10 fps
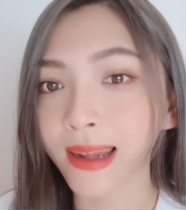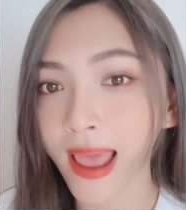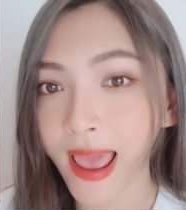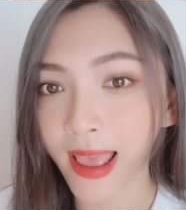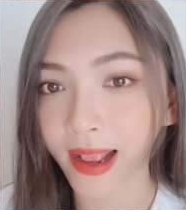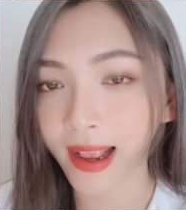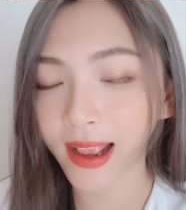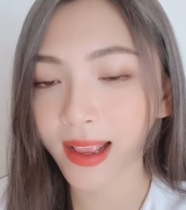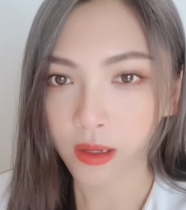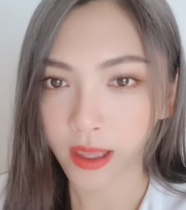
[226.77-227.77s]
แรก
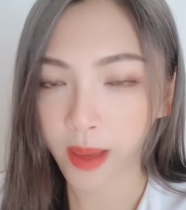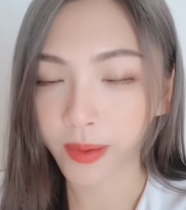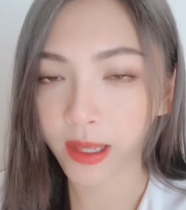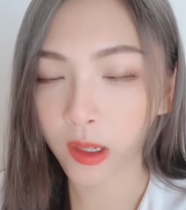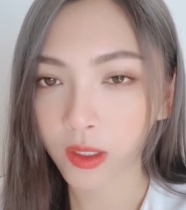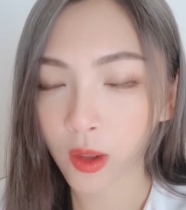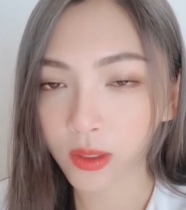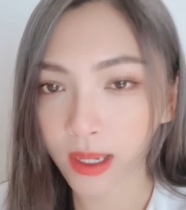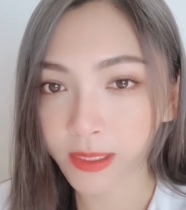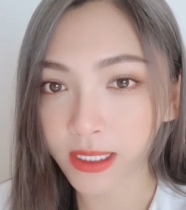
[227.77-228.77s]
เกมนี้ก็ต้อง
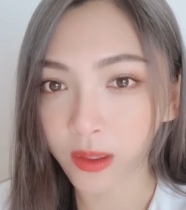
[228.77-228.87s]
นับถือ